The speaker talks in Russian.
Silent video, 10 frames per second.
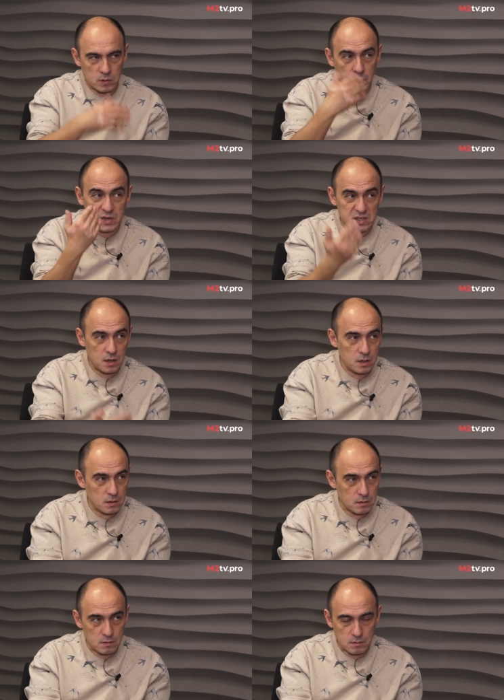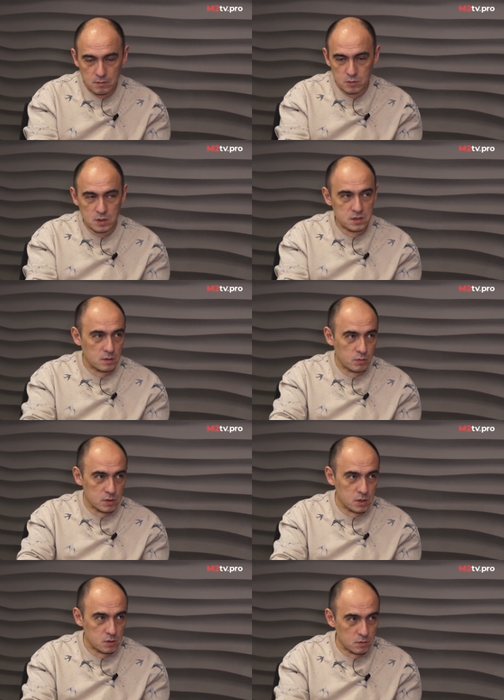меня прозрение – год назад произошло.